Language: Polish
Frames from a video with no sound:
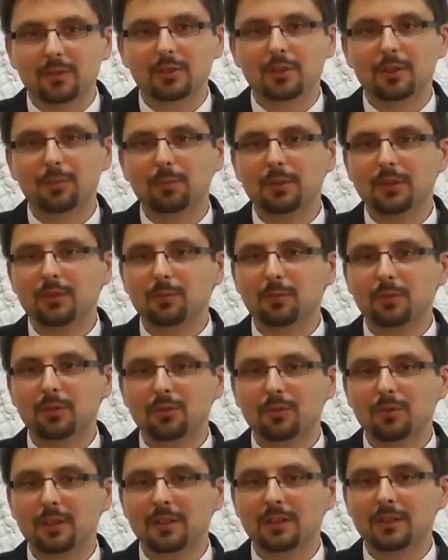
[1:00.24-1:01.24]
że Pismo
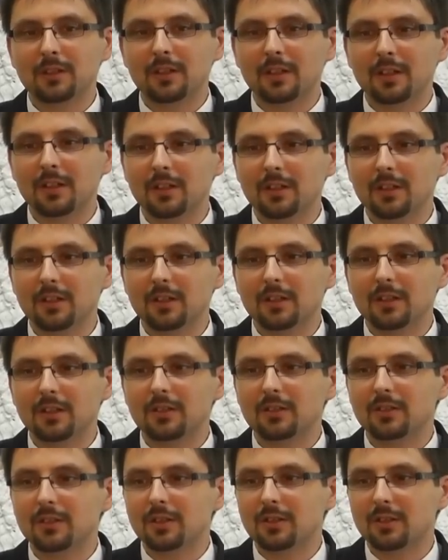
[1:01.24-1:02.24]
Święte
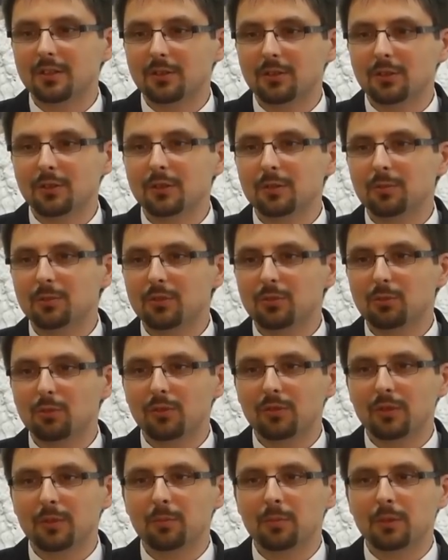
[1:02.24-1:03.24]
jest natchnionym
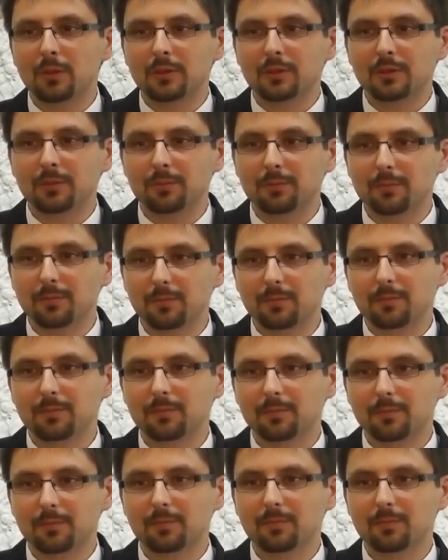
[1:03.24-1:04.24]
Słowem Bożym?
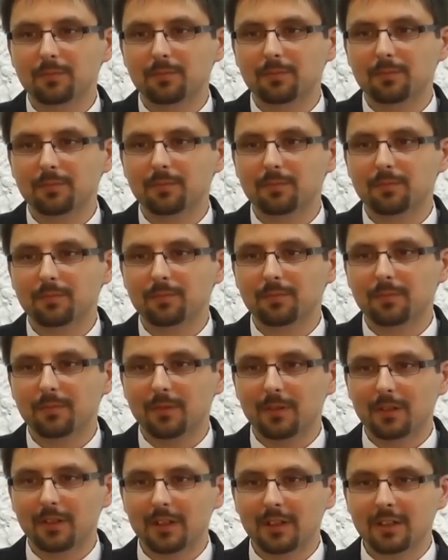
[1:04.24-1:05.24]

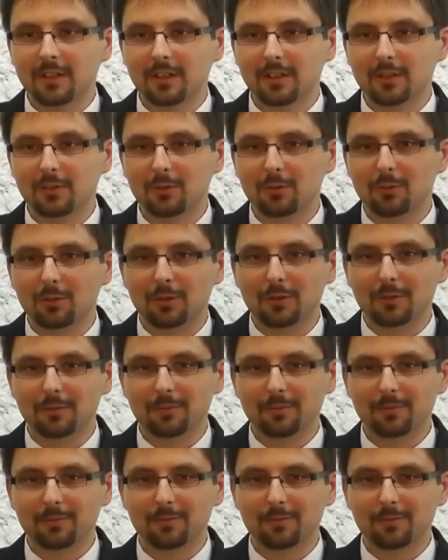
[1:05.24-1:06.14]
Ręka do góry.